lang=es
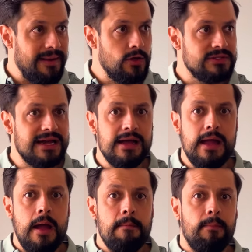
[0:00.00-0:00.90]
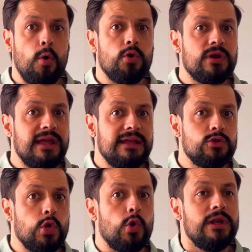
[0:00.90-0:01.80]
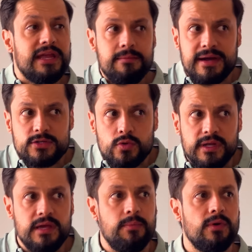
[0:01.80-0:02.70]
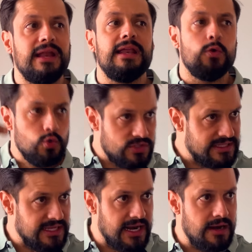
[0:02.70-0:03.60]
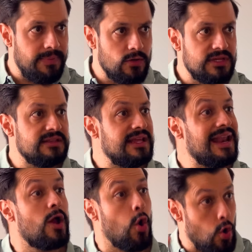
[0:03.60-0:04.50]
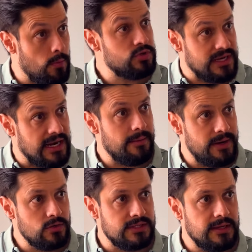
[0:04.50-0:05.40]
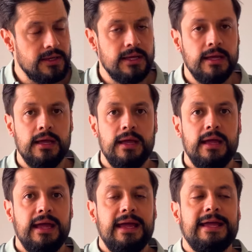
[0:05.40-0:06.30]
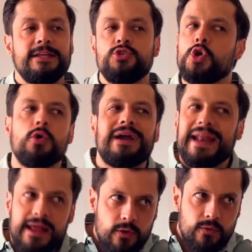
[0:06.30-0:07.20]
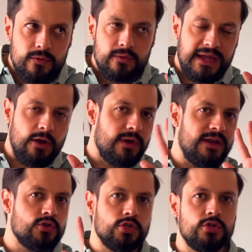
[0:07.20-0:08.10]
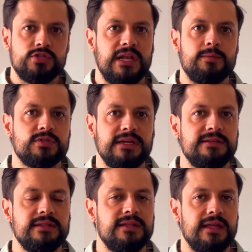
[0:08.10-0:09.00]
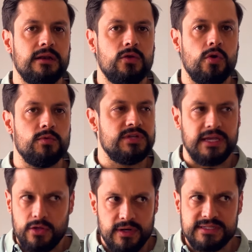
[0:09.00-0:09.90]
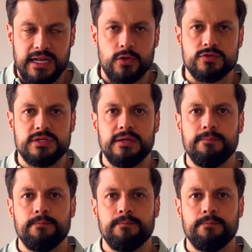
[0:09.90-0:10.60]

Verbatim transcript: pelota porque Tolima es un equipo que le gusta tener la pelota y tiene cómo tener la pelota. Yo creo que lo que nosotros tenemos que entender como seguidores del 11